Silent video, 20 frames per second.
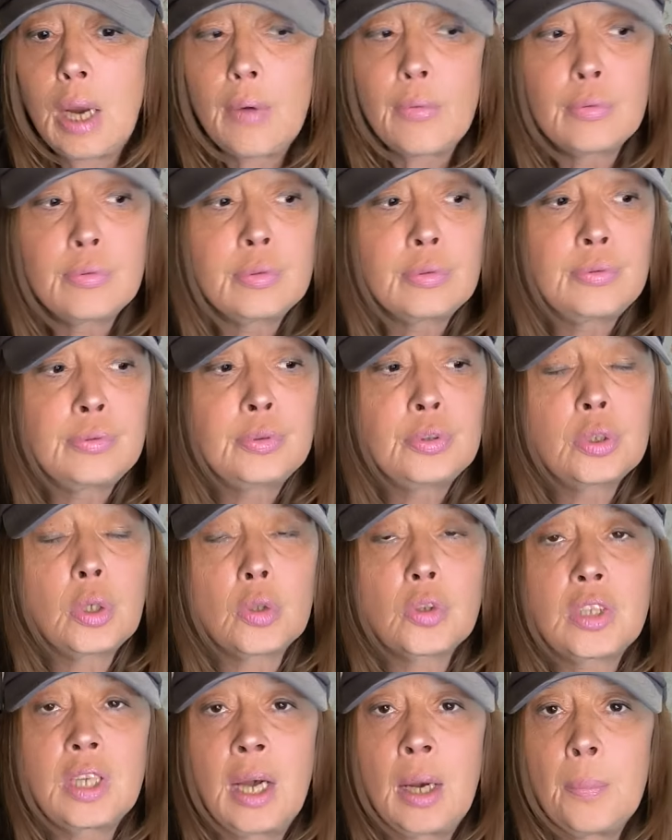vous,
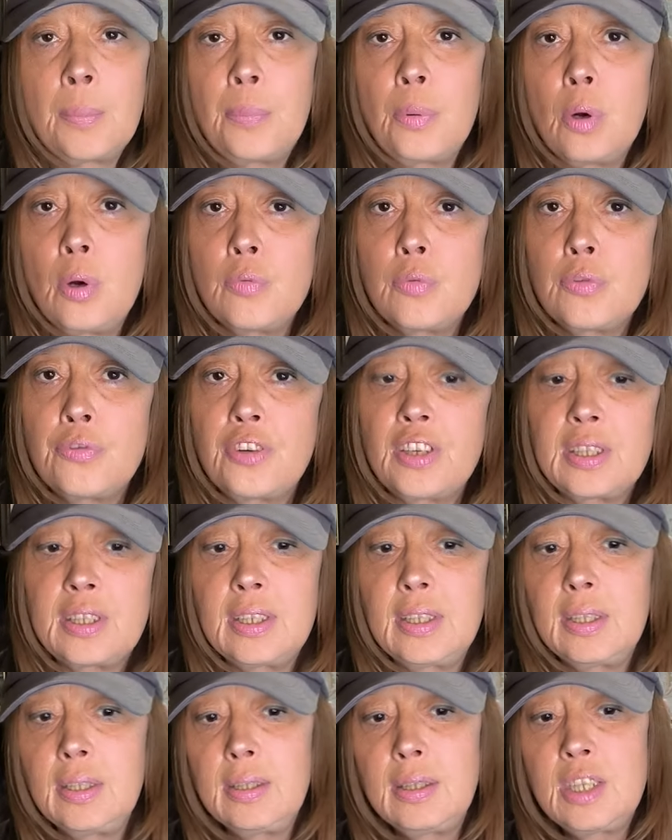sortez un peu, vous faites
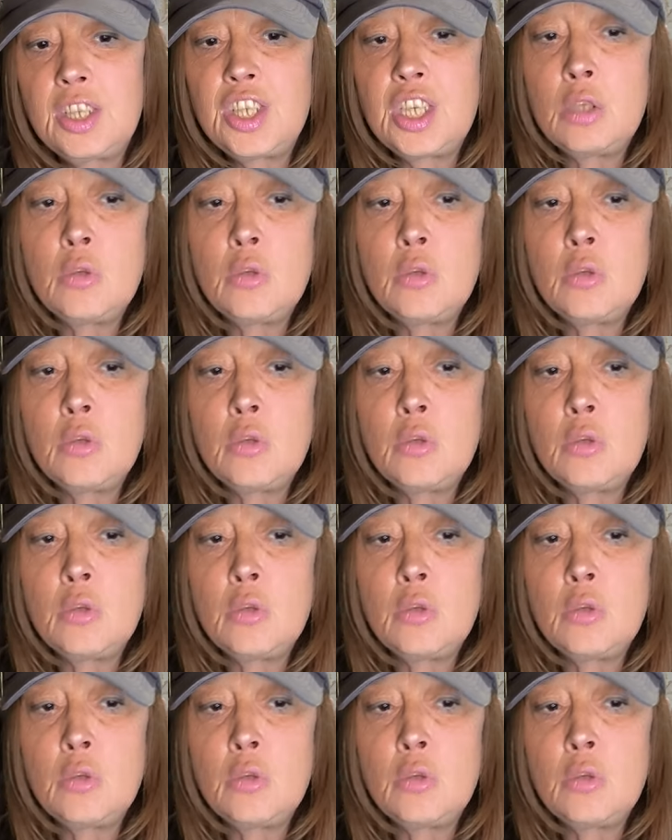des, des